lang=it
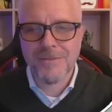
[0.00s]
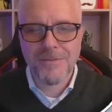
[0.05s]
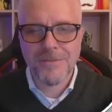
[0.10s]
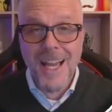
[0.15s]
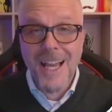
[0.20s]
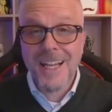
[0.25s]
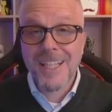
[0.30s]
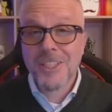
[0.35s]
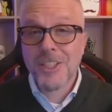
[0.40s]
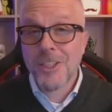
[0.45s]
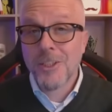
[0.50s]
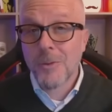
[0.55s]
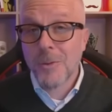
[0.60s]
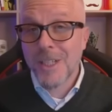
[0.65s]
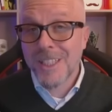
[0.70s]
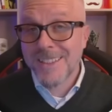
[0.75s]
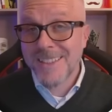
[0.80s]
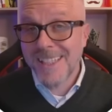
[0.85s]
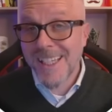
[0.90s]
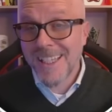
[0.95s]
Le 5
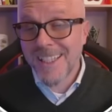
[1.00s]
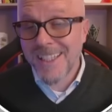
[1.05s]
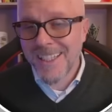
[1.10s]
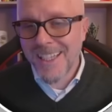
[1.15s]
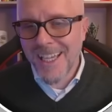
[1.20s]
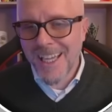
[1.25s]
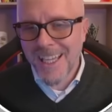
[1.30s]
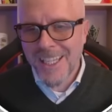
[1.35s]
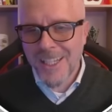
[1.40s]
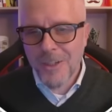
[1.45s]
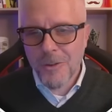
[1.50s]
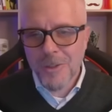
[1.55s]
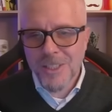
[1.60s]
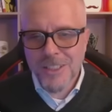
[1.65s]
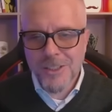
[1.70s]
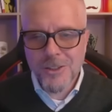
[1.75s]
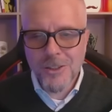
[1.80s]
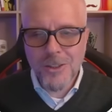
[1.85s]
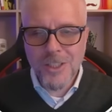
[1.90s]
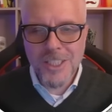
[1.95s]
aziende in
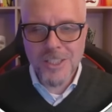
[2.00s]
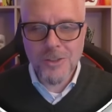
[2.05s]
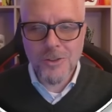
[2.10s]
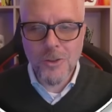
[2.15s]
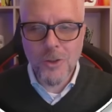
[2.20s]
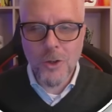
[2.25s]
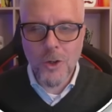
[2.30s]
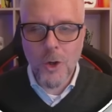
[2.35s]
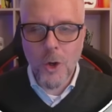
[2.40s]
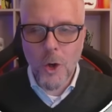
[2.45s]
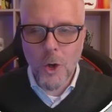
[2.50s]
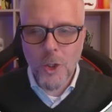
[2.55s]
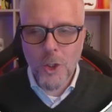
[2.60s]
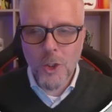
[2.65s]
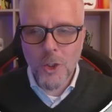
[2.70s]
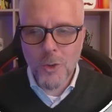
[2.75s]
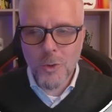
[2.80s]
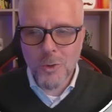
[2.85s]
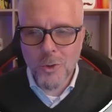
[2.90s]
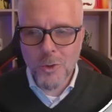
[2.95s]
questione sono
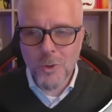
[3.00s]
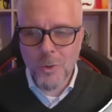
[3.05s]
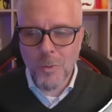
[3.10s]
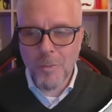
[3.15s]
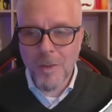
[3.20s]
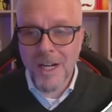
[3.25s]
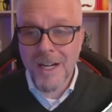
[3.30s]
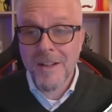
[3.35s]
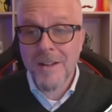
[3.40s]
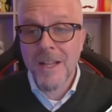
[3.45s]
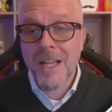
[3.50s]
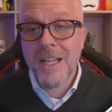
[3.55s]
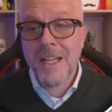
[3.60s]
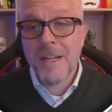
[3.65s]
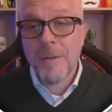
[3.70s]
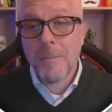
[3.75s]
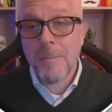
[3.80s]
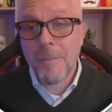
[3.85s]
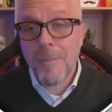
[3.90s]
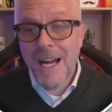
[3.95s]
YouTube,
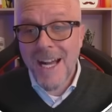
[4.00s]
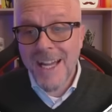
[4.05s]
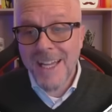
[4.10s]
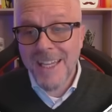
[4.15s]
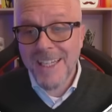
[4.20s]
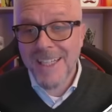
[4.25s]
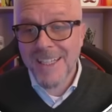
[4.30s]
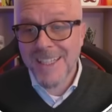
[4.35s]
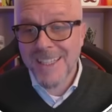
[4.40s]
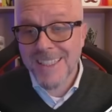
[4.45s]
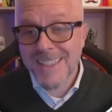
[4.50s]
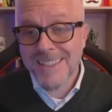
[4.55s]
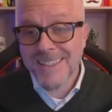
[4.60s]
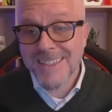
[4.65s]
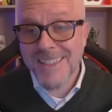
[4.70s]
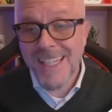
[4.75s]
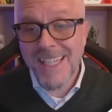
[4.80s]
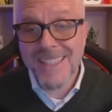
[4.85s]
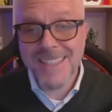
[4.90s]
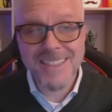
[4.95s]
Mine
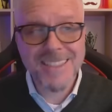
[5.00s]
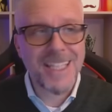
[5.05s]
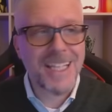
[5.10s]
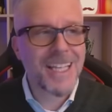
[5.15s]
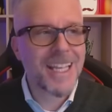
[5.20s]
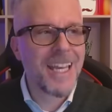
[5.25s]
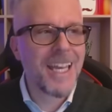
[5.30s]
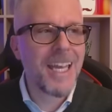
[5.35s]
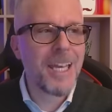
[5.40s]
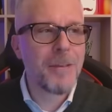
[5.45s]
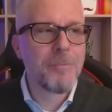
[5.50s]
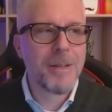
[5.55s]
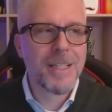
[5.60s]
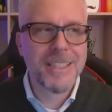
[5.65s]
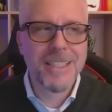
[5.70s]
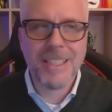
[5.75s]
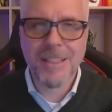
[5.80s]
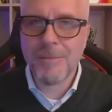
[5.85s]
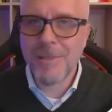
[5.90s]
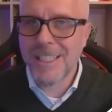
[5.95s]
stessa, che è
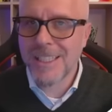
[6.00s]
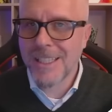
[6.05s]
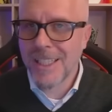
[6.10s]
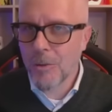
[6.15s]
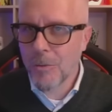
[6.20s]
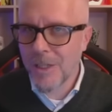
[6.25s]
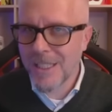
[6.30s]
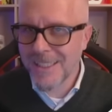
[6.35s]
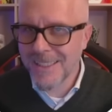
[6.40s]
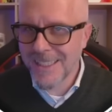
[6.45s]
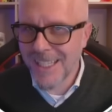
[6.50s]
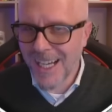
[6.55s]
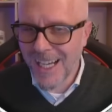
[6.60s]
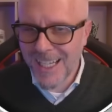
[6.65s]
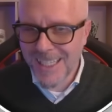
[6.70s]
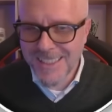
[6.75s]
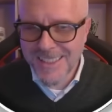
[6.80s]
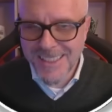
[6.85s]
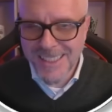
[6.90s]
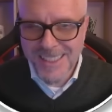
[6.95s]
praticamente questa
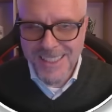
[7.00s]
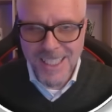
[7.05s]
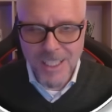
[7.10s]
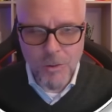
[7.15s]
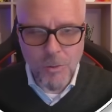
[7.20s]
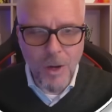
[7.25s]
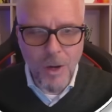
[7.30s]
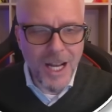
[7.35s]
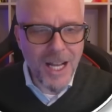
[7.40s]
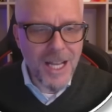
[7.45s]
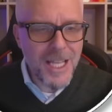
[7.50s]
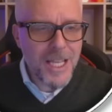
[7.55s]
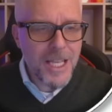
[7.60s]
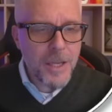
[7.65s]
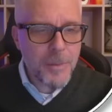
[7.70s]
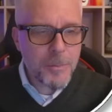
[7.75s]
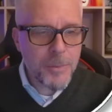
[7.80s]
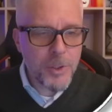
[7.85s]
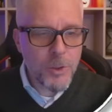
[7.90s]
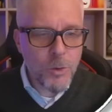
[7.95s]
azienda qua,
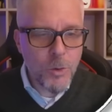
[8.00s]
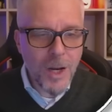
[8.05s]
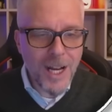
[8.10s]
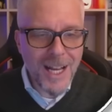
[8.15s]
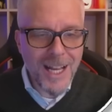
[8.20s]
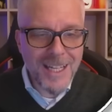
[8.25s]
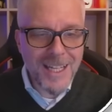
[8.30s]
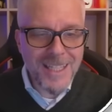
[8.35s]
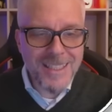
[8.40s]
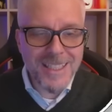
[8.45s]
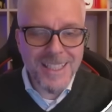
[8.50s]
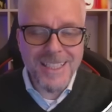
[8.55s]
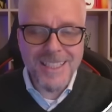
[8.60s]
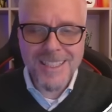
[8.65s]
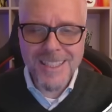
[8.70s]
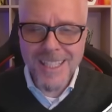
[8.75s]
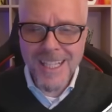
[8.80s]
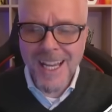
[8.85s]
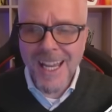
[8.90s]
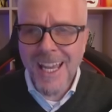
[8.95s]
più
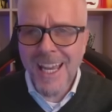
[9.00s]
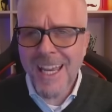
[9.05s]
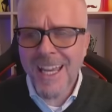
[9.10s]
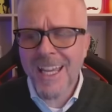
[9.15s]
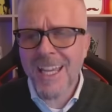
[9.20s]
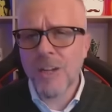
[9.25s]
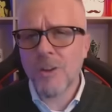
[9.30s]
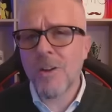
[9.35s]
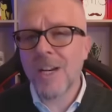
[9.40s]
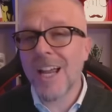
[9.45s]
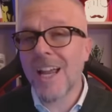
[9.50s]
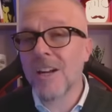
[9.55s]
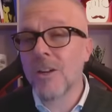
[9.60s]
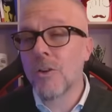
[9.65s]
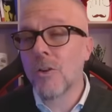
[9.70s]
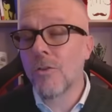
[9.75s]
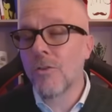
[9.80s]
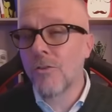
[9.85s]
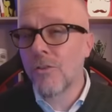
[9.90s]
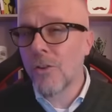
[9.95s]
altre tre che non
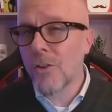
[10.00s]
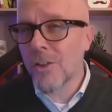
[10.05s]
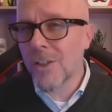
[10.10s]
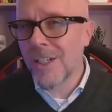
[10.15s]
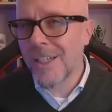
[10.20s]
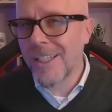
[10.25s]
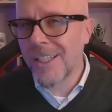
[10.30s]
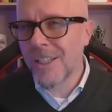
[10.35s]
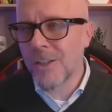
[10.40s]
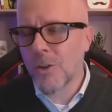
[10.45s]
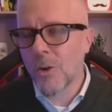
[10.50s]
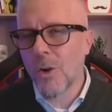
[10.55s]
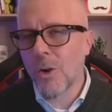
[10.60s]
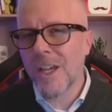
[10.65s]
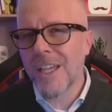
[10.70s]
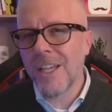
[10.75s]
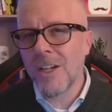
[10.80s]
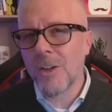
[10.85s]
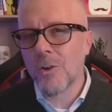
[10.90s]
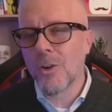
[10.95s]
hanno fornito
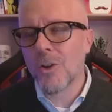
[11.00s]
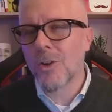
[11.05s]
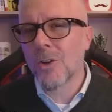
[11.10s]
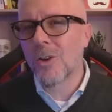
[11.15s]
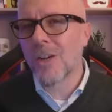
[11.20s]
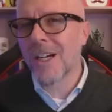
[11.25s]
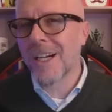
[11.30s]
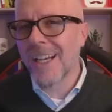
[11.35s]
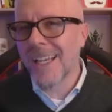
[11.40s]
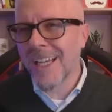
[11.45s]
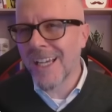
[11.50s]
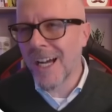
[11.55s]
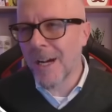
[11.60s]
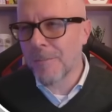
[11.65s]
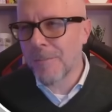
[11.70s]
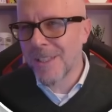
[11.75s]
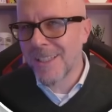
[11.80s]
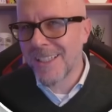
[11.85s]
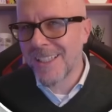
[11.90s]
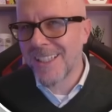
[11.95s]
i loro
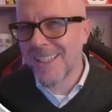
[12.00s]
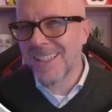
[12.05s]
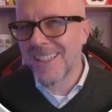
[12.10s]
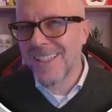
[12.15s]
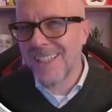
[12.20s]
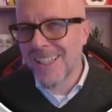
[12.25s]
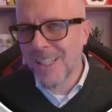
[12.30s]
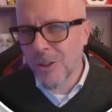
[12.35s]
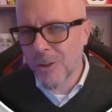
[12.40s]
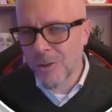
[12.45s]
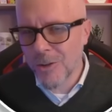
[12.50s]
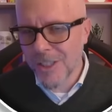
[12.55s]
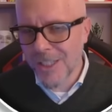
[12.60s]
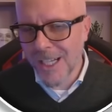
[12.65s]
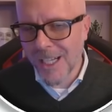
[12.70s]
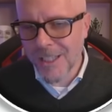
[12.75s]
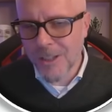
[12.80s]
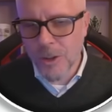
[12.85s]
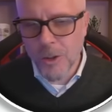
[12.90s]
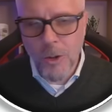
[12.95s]
recapiti di
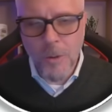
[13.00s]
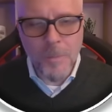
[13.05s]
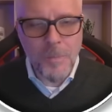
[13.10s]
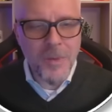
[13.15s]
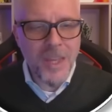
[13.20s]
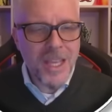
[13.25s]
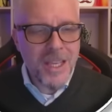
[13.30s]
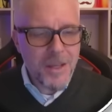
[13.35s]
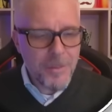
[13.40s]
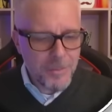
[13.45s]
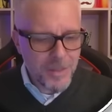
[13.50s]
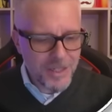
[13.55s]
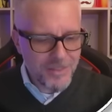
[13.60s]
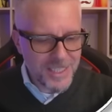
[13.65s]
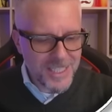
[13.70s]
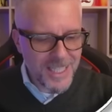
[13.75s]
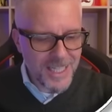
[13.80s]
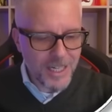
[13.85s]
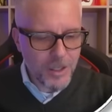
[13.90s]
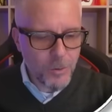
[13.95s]
contatto. Per
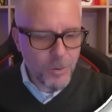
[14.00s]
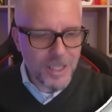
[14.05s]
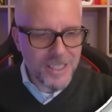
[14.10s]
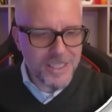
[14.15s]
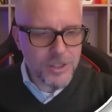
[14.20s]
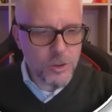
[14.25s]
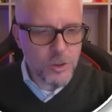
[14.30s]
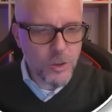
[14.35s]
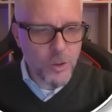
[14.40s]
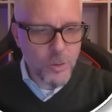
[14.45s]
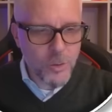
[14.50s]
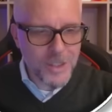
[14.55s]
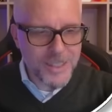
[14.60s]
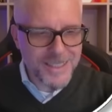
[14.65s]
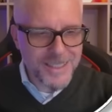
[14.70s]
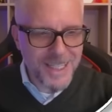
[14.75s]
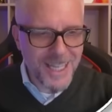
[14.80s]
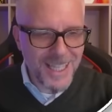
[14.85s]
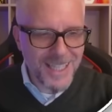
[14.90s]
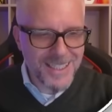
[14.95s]
vedere quali sono
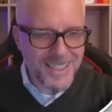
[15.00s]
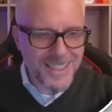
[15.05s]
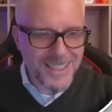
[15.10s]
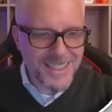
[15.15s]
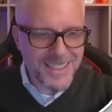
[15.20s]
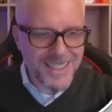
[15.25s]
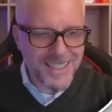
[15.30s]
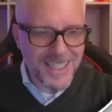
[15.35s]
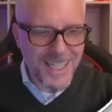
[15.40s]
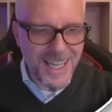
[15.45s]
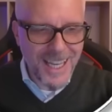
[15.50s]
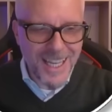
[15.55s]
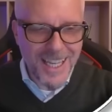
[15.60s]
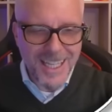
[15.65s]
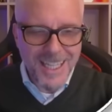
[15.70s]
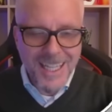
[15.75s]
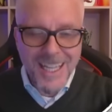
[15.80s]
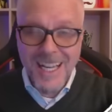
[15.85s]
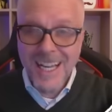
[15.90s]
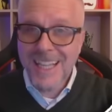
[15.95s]
queste altre tre
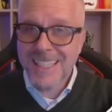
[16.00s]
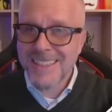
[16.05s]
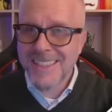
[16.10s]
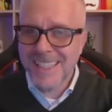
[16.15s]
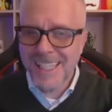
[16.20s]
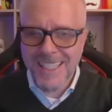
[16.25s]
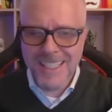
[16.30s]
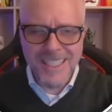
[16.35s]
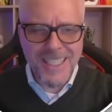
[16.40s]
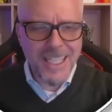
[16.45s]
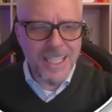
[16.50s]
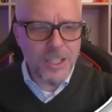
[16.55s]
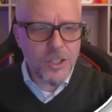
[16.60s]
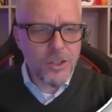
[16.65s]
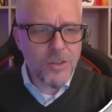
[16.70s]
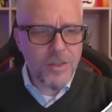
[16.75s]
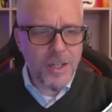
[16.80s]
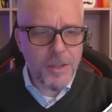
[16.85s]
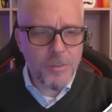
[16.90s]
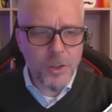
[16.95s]
aziende
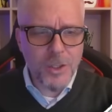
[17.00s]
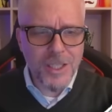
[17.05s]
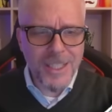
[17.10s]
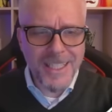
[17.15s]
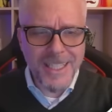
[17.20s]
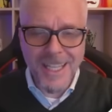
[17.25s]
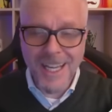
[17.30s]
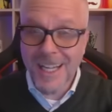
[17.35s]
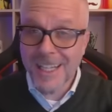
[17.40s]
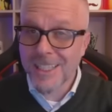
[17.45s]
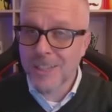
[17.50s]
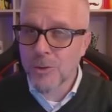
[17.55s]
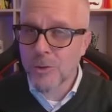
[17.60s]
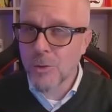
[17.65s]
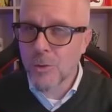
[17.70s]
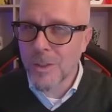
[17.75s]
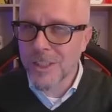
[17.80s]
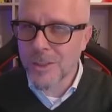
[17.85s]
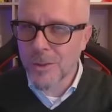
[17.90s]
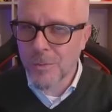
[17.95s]
dovremo cliccare su
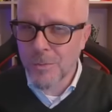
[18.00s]
questo